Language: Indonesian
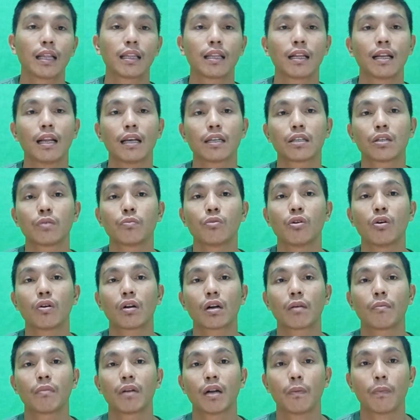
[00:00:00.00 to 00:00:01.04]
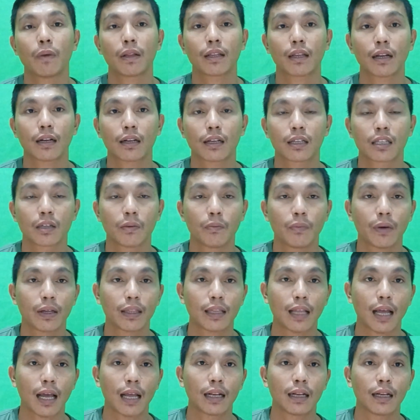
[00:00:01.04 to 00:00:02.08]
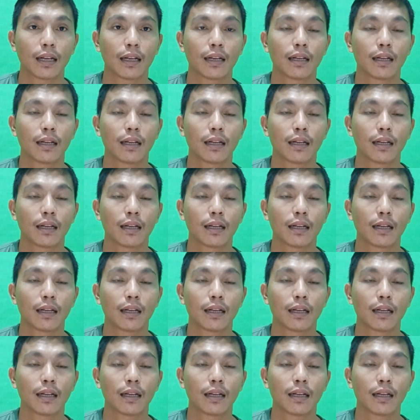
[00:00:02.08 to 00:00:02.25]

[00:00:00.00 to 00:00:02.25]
tidak semua orang mendapatkan kesempatan